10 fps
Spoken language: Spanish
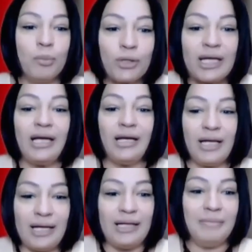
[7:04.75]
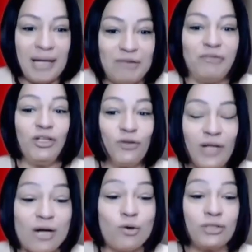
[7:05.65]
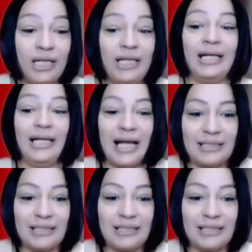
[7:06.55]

porque eh, eh, el frío de la noche en,